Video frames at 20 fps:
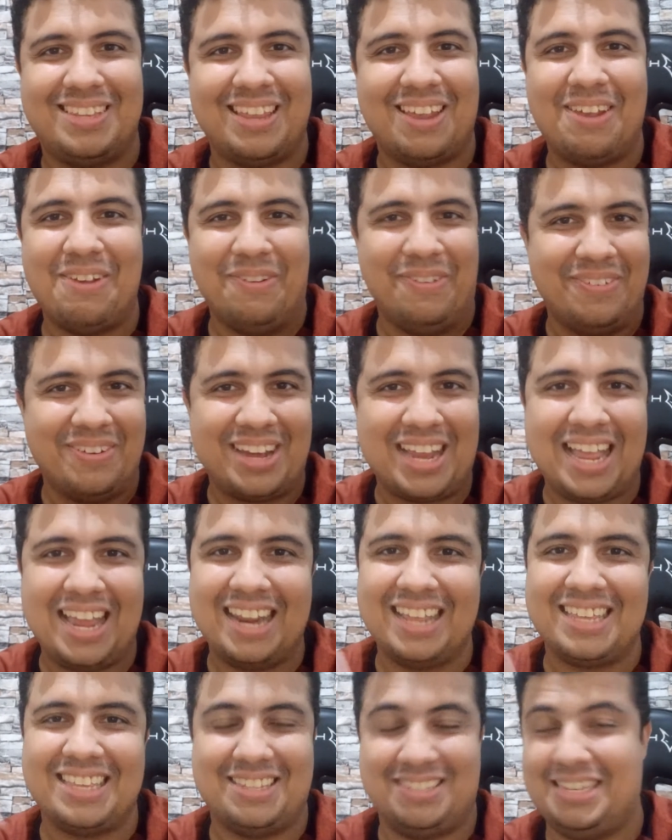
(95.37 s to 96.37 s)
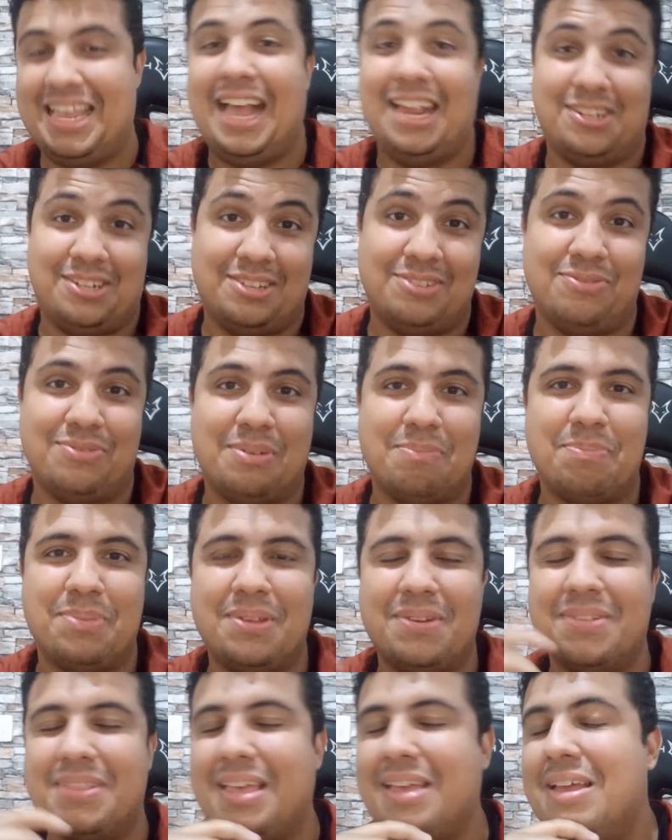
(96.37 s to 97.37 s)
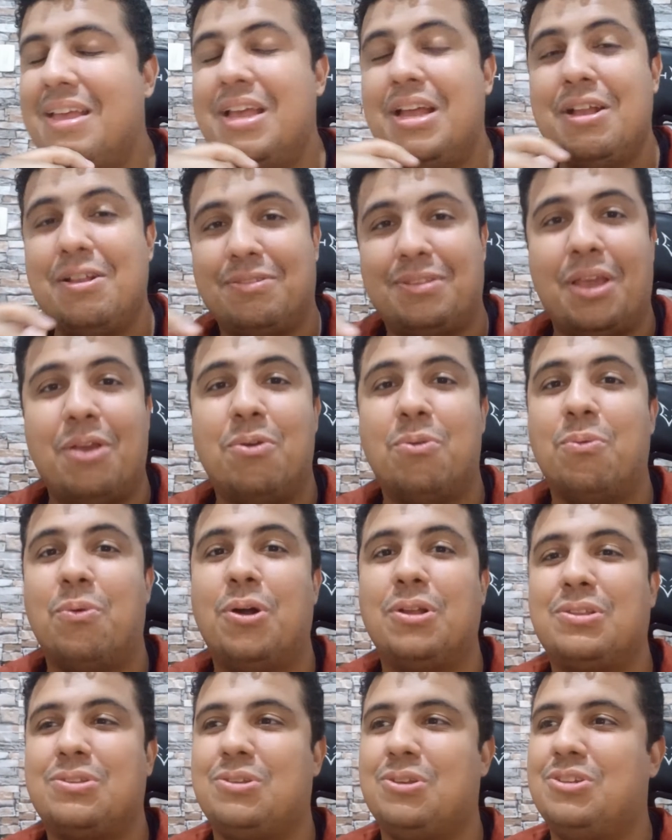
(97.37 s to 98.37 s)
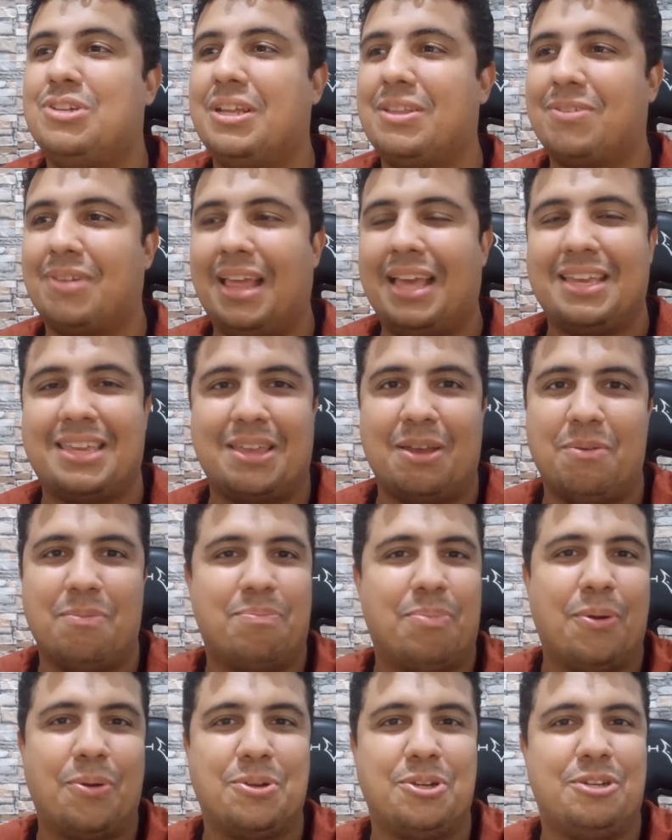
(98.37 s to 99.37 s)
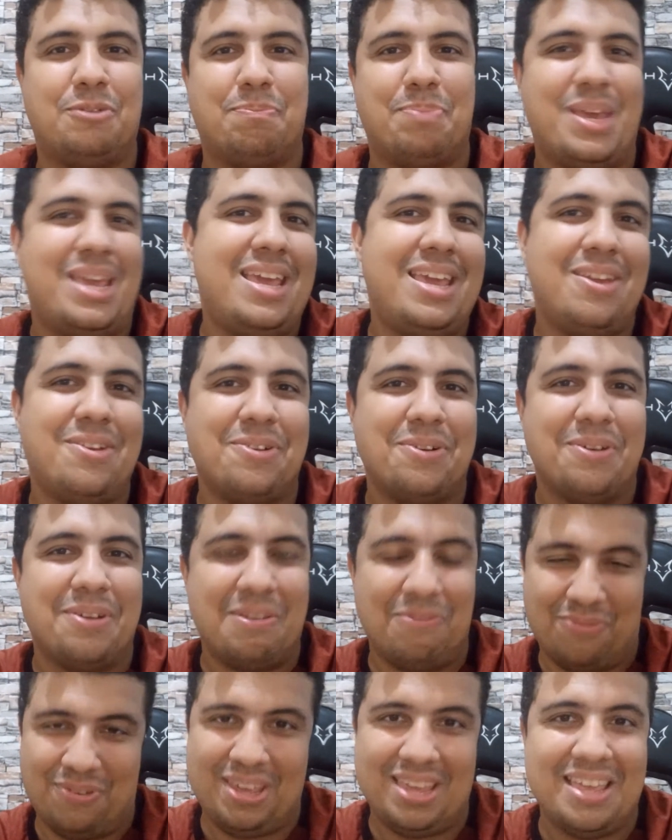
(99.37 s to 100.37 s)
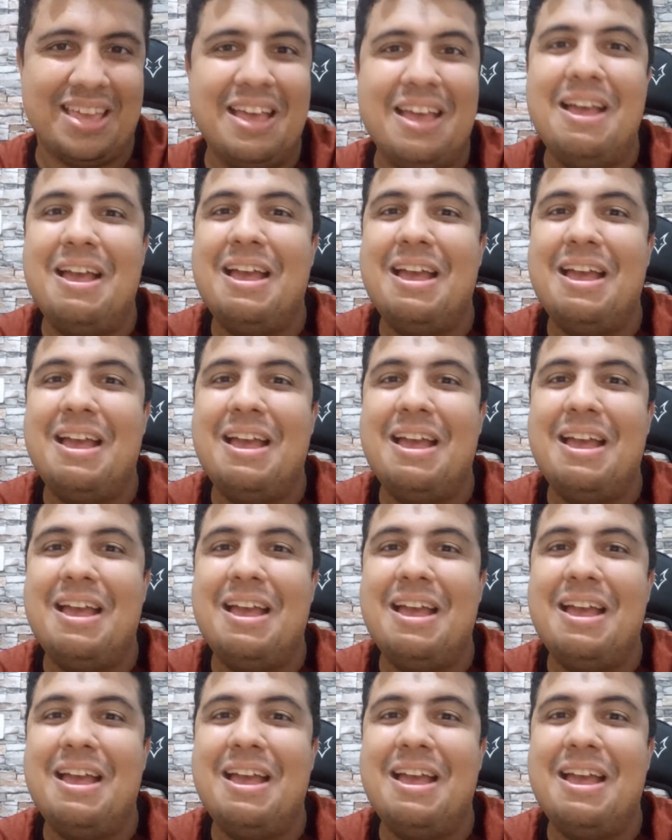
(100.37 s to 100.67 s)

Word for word: tem um cara que se acha de vampiro, né? Tem um outro sujeito lá que é um porco espinho, enfim.